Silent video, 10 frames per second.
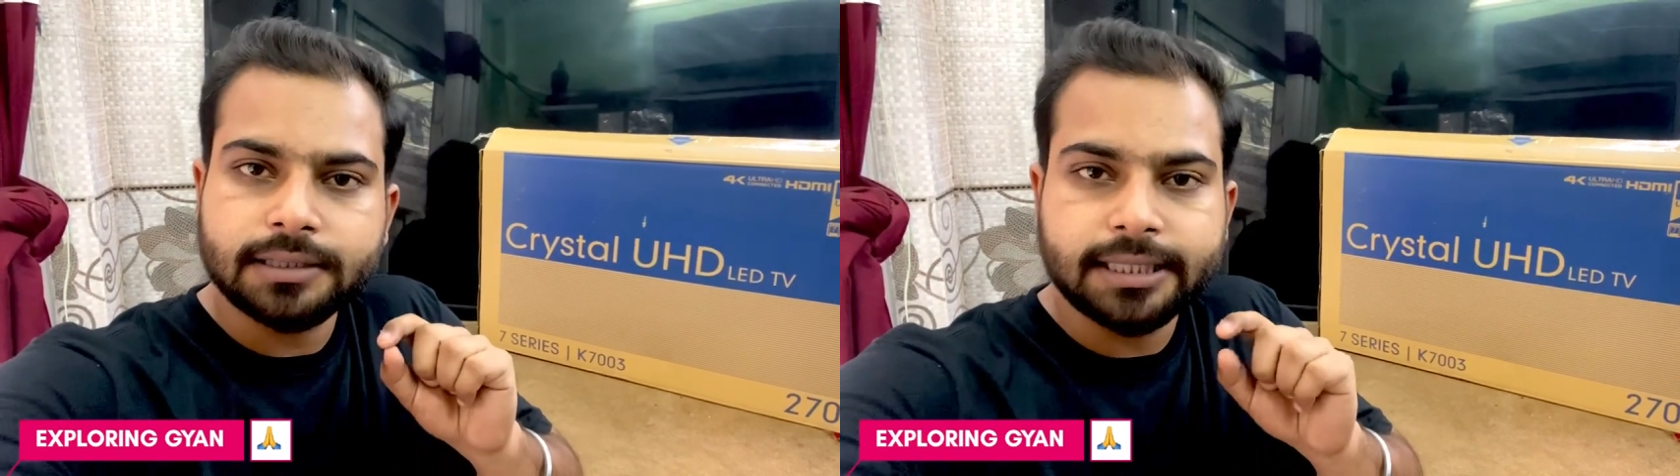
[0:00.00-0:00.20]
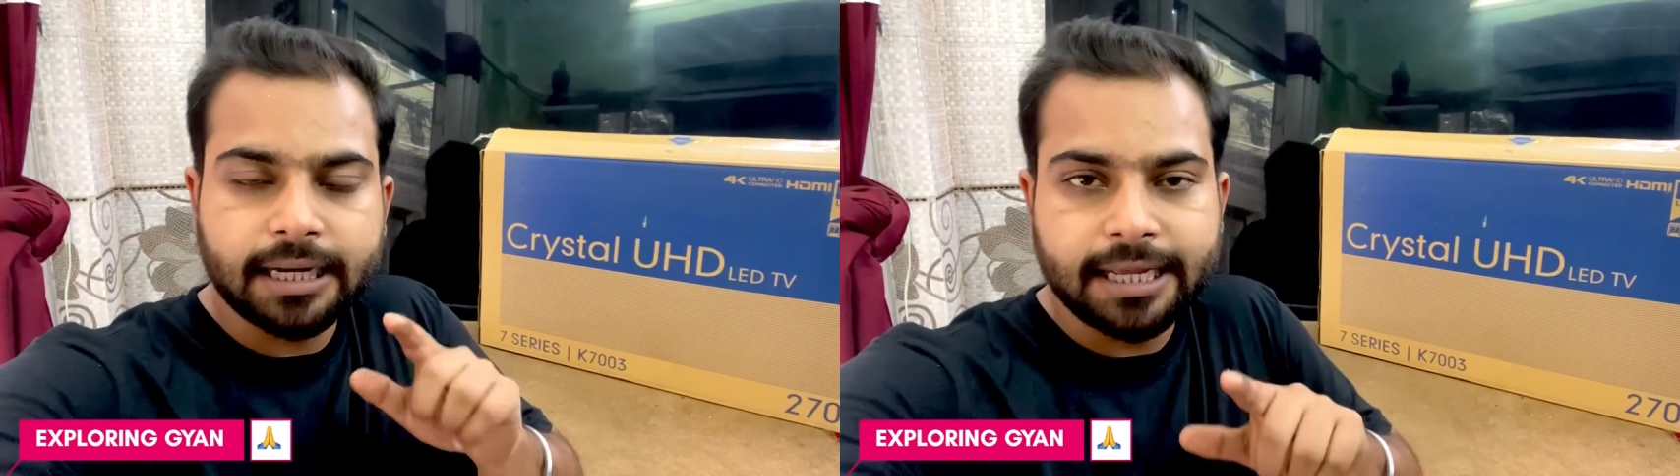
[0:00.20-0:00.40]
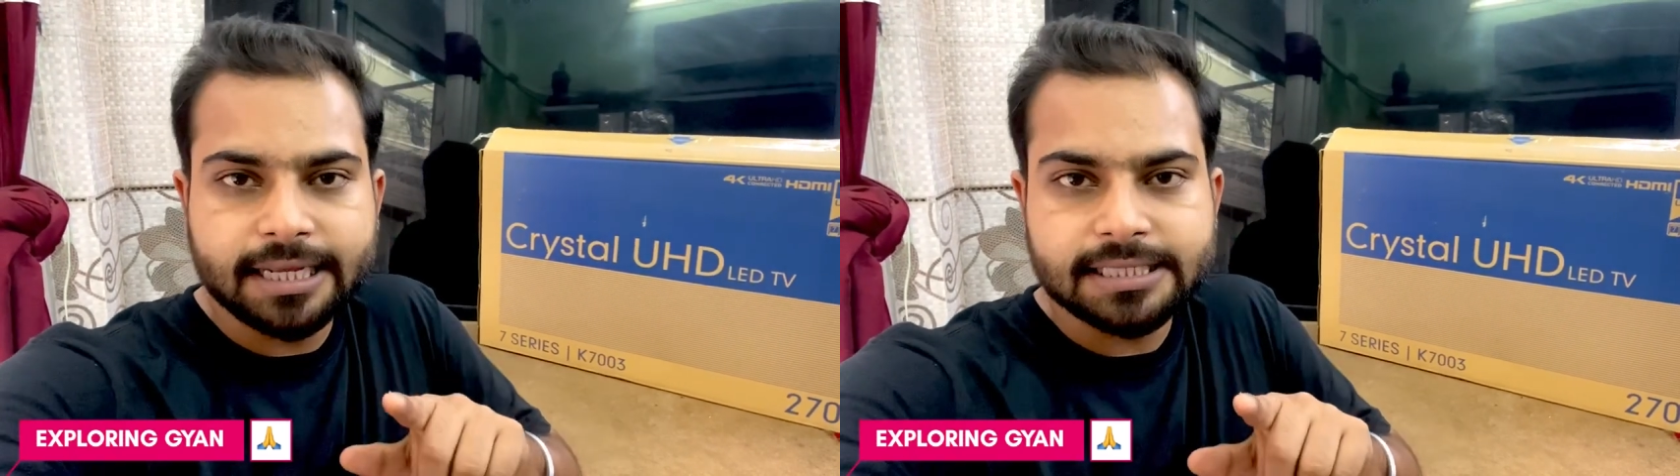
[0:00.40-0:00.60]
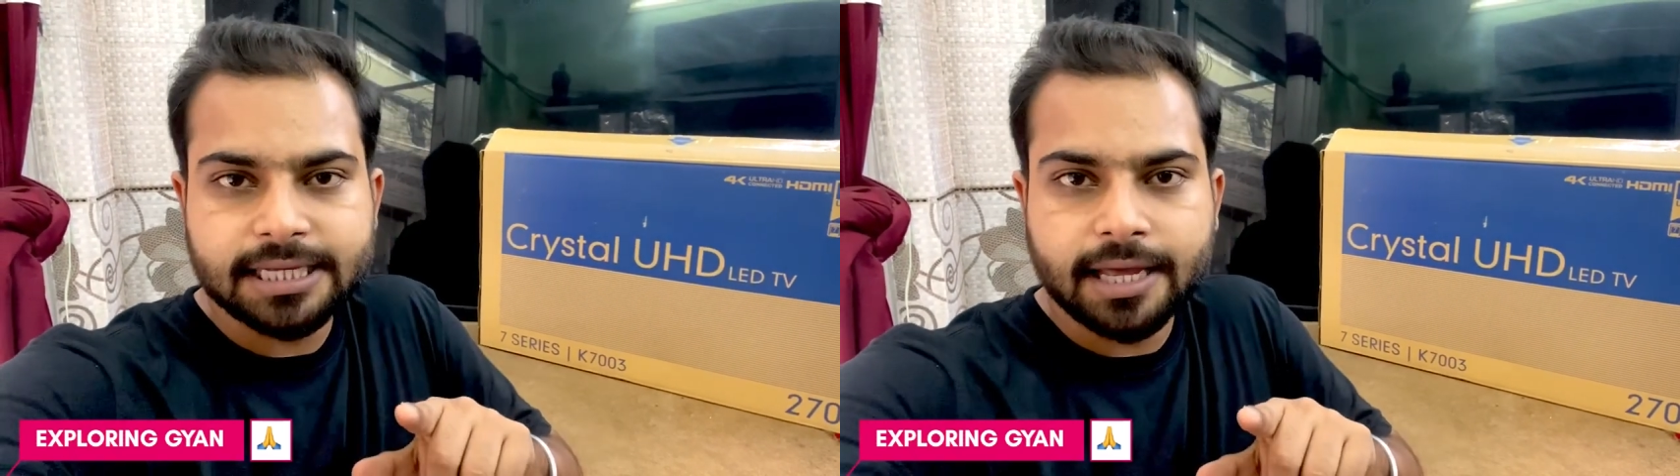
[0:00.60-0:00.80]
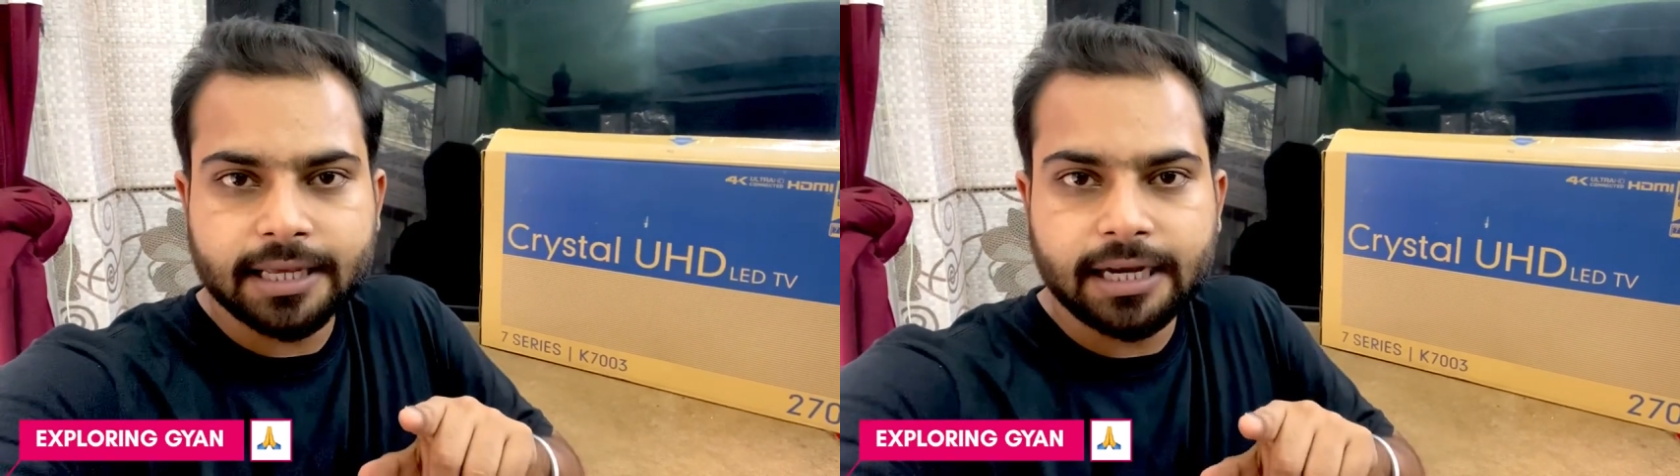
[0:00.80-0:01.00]
दिल्ली
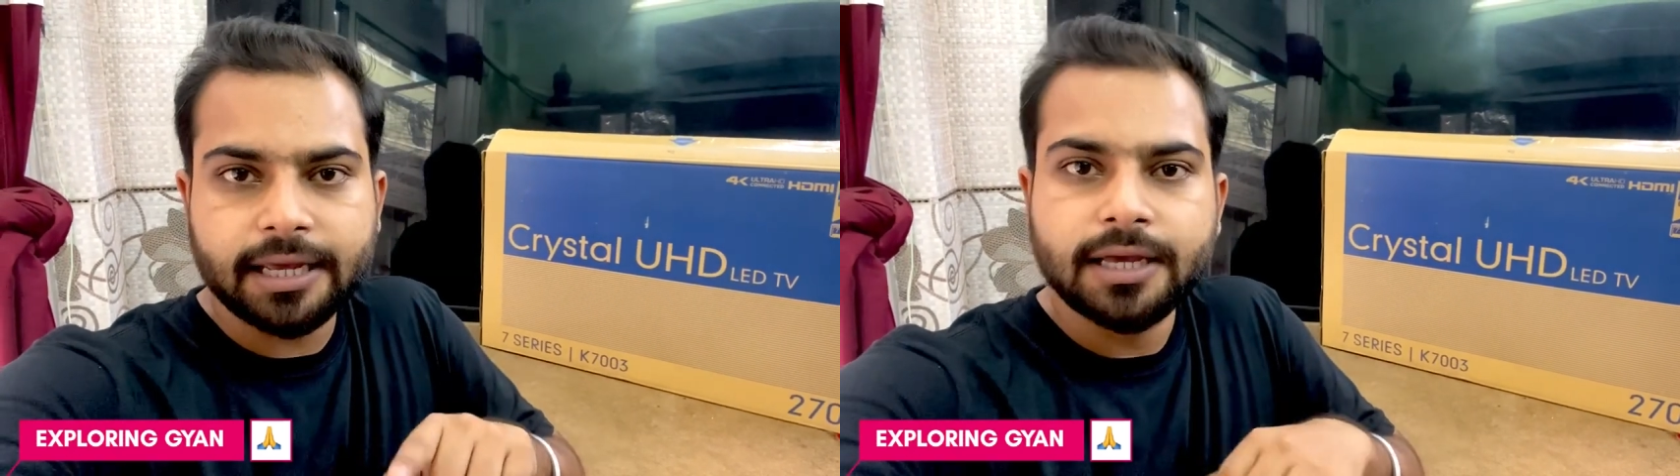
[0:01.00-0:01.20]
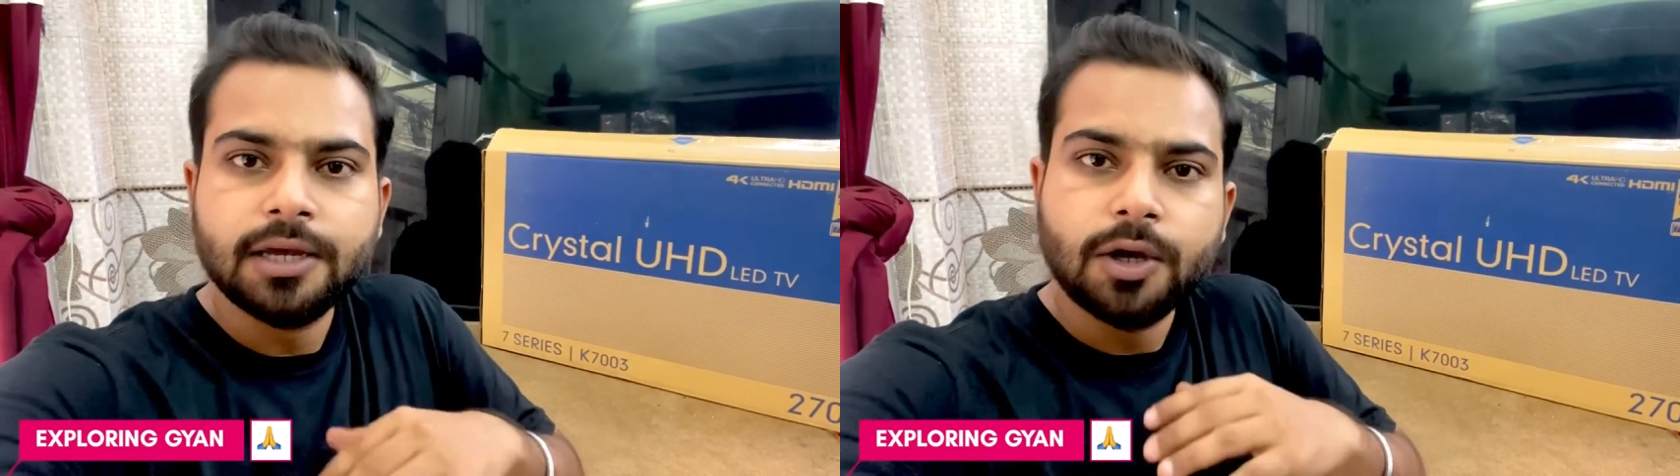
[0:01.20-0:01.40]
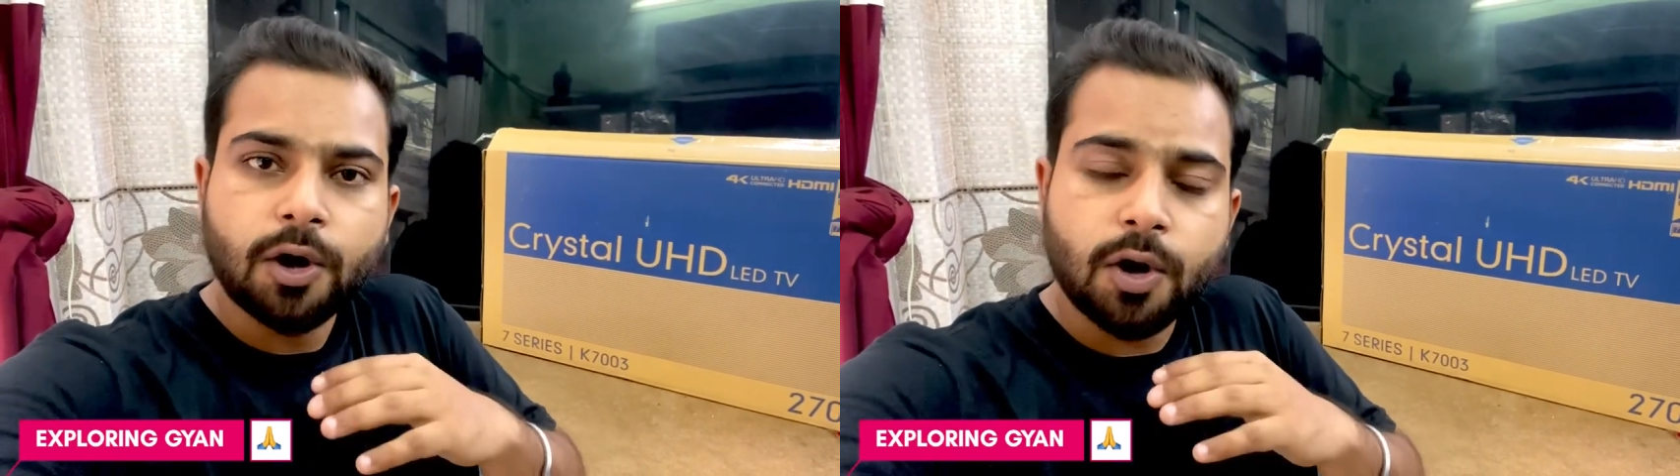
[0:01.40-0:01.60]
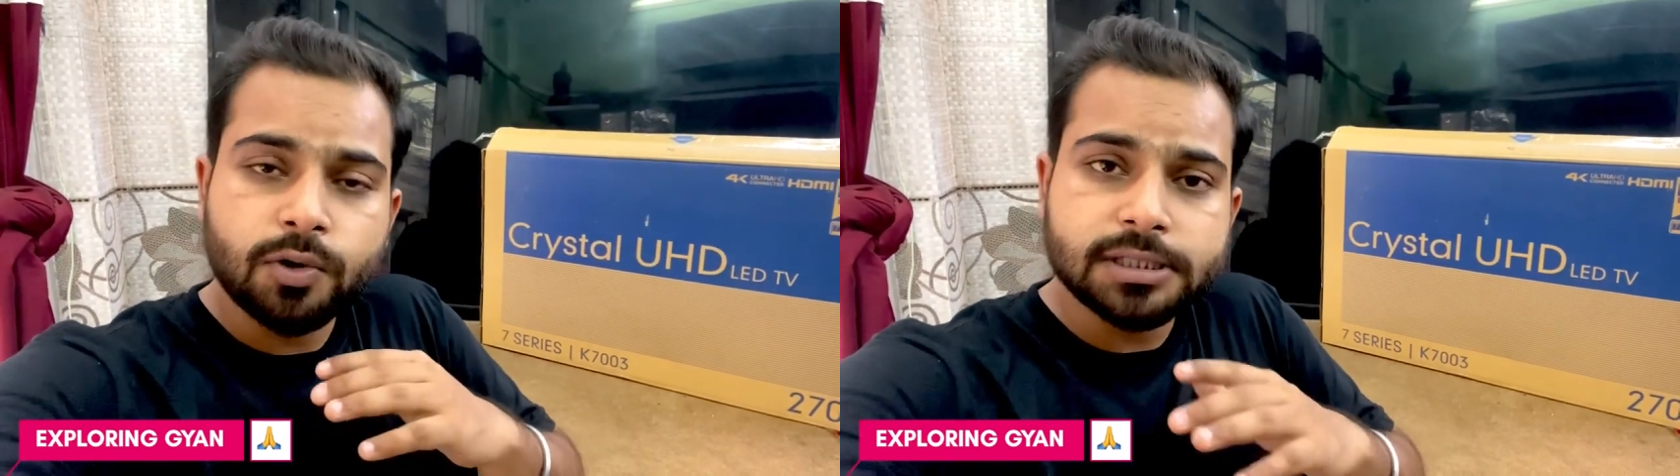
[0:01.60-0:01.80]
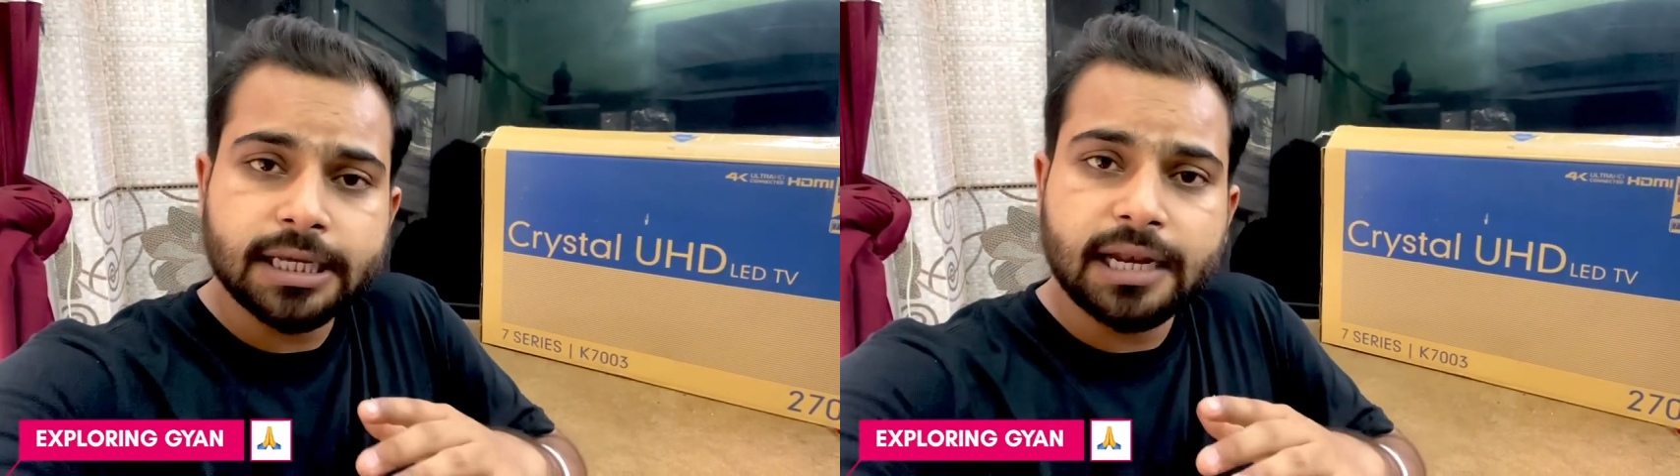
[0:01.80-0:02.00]
एनसीआर के लिए और
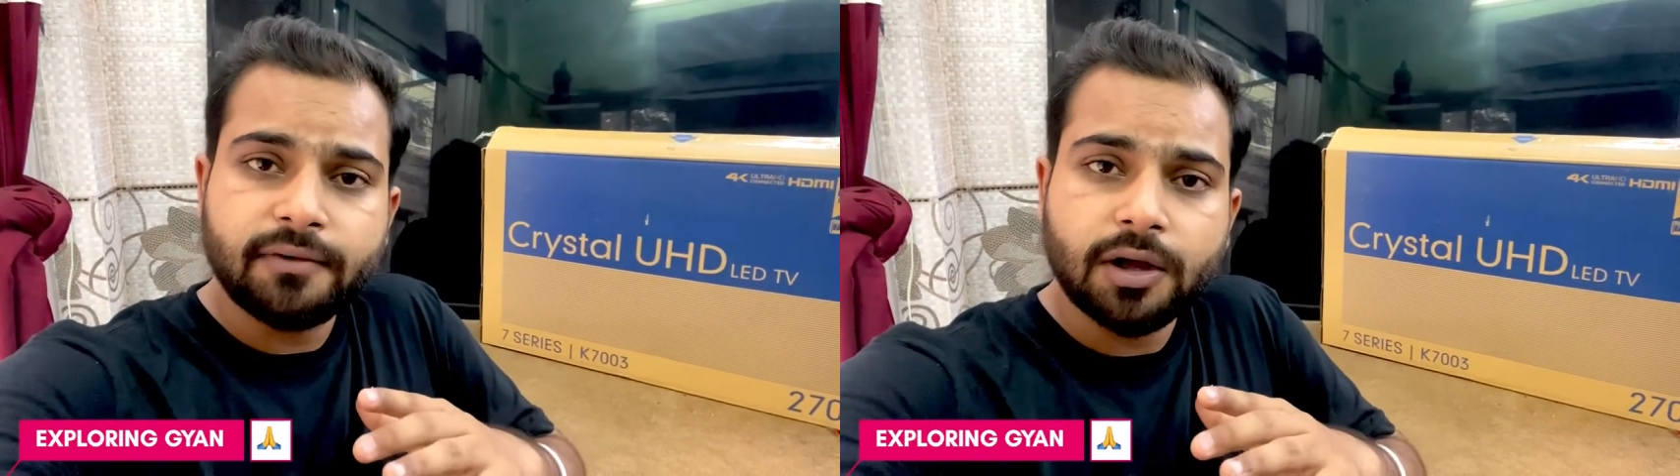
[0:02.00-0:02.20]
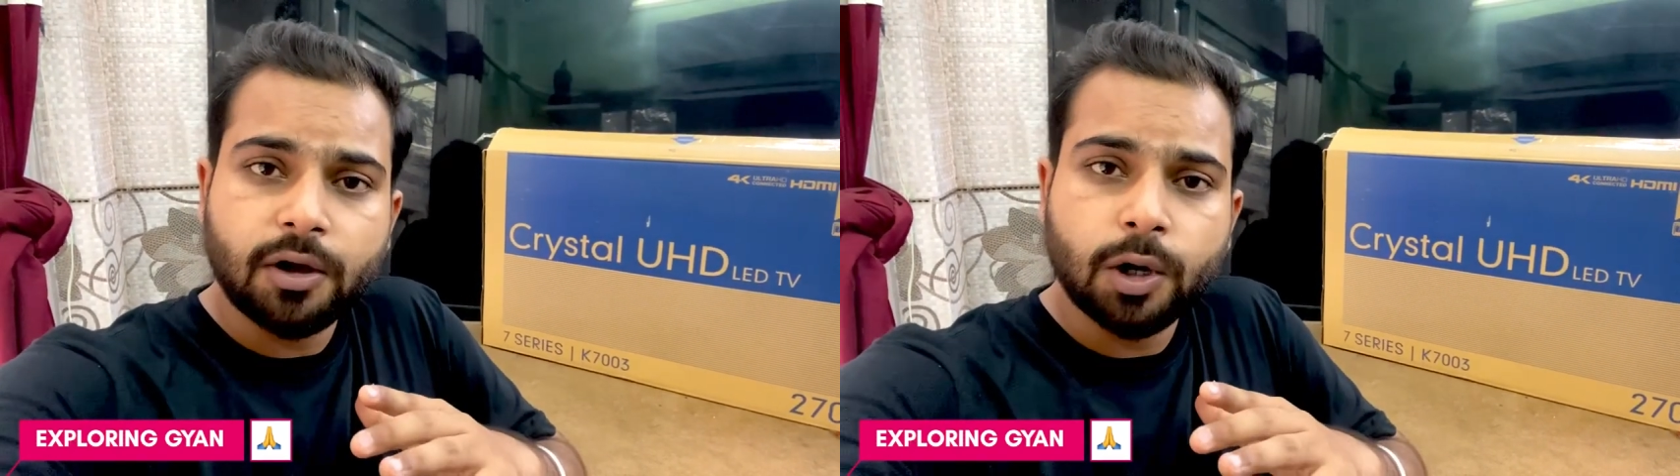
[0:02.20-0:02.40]
उसके अलावा